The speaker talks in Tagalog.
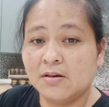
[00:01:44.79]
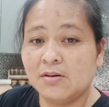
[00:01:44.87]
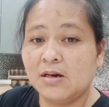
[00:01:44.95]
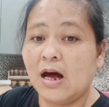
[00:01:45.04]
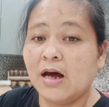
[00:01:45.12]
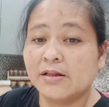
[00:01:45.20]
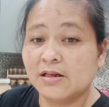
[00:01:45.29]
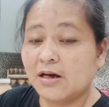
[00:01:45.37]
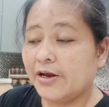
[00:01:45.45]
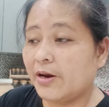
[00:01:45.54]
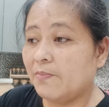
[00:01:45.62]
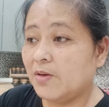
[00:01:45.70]
lahat ng
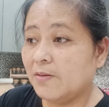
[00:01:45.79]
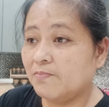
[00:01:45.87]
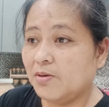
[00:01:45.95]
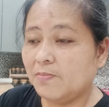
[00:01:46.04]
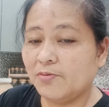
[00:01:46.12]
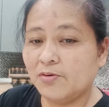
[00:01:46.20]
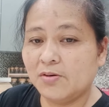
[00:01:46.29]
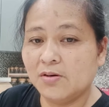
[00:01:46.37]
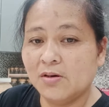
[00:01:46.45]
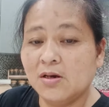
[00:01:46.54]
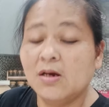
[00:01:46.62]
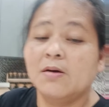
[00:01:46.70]
Arabian people.
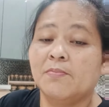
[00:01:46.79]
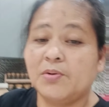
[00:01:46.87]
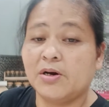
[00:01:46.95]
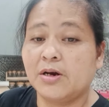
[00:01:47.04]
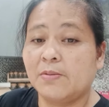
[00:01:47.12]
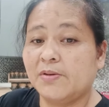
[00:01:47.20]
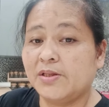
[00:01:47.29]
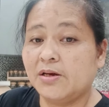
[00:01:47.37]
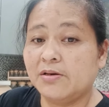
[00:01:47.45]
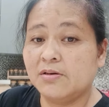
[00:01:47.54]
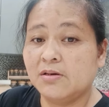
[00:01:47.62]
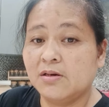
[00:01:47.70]
Pag
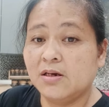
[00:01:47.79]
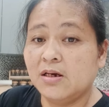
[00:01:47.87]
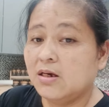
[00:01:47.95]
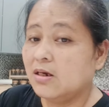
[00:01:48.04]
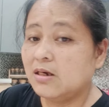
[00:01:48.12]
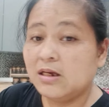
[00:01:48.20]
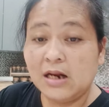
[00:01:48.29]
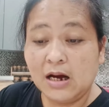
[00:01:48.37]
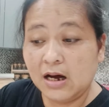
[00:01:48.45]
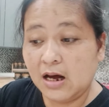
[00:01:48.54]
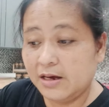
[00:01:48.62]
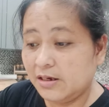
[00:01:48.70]
Ramadan, hindi
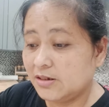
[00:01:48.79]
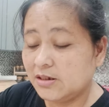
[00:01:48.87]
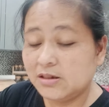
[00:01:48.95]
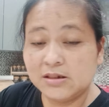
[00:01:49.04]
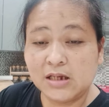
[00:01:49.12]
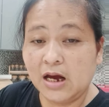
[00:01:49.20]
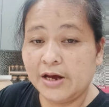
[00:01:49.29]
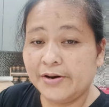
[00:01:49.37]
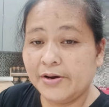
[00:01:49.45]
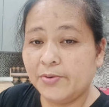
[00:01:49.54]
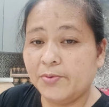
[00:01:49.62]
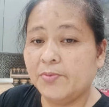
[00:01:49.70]
nakain sa
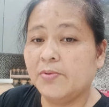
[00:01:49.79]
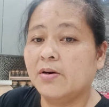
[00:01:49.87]
araw.